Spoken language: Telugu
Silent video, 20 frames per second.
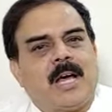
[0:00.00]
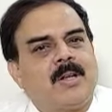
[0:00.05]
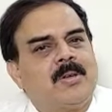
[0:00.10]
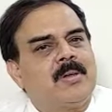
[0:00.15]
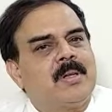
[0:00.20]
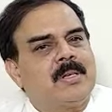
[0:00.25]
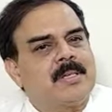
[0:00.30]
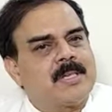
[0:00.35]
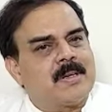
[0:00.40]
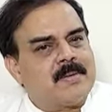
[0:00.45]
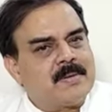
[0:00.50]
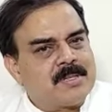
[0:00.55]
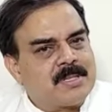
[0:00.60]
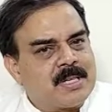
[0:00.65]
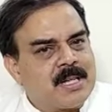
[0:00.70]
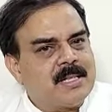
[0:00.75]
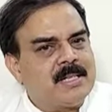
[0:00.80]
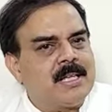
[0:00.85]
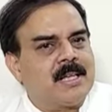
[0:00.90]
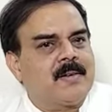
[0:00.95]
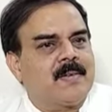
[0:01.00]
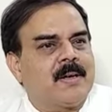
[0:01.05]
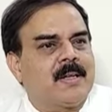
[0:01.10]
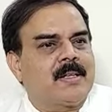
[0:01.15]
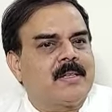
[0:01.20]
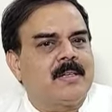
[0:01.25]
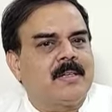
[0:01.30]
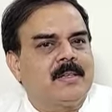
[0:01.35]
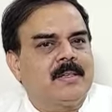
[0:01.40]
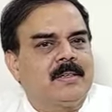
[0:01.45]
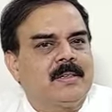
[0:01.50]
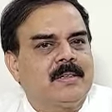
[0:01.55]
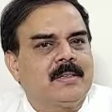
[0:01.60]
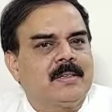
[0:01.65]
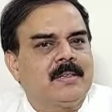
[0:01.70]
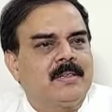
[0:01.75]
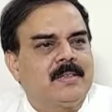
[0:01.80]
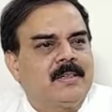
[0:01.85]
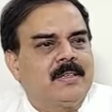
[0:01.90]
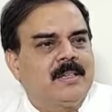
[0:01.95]
నాలుగున్నర సంవత్సరాల తర్వాత
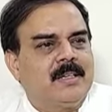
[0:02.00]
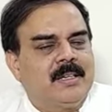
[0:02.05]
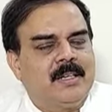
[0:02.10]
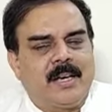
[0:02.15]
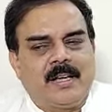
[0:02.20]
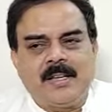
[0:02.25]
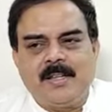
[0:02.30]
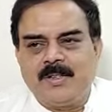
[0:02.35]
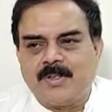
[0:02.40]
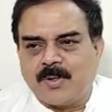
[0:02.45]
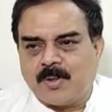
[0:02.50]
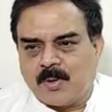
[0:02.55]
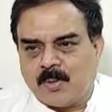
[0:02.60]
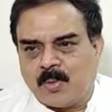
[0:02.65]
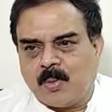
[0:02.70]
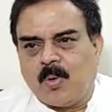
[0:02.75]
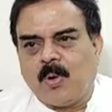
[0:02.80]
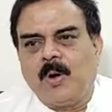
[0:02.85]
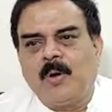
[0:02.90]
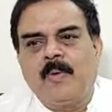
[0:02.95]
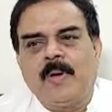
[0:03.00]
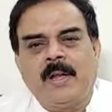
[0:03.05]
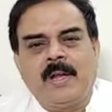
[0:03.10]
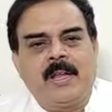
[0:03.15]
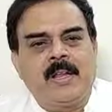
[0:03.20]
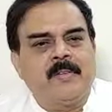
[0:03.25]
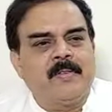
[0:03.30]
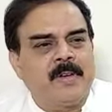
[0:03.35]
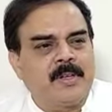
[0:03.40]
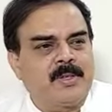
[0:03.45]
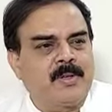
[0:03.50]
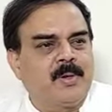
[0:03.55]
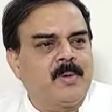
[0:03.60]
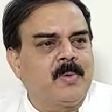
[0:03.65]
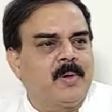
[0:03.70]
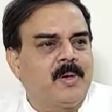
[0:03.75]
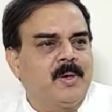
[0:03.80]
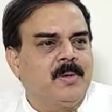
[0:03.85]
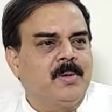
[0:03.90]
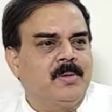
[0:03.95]
కనీసం రోడ్లు వేయలేని వ్యక్తులు
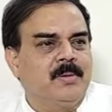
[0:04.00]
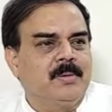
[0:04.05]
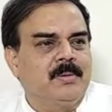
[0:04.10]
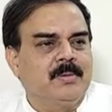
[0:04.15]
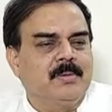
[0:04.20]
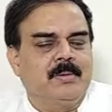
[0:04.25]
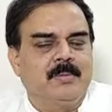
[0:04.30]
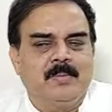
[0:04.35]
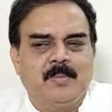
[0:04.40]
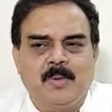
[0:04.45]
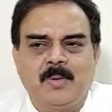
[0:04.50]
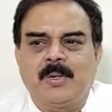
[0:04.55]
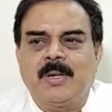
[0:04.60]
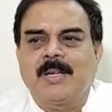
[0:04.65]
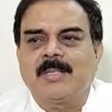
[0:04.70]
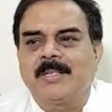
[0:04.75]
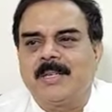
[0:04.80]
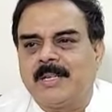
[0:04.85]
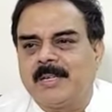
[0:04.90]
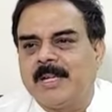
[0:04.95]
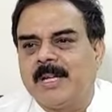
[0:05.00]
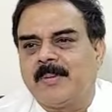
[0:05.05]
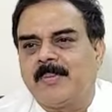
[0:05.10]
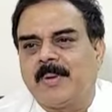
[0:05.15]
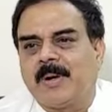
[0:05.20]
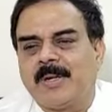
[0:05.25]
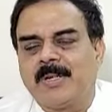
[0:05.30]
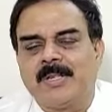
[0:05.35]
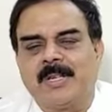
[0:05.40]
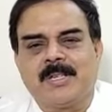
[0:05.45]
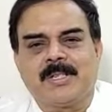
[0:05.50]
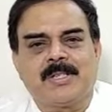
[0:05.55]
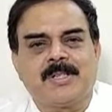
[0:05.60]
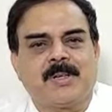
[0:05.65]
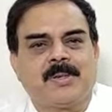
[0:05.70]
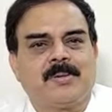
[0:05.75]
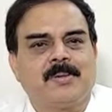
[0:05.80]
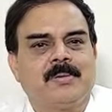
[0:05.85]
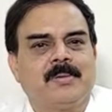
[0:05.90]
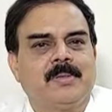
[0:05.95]
వీళ్ళు మూడు రాజధానులు ఏర్పాటు
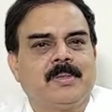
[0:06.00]
చేస్తాం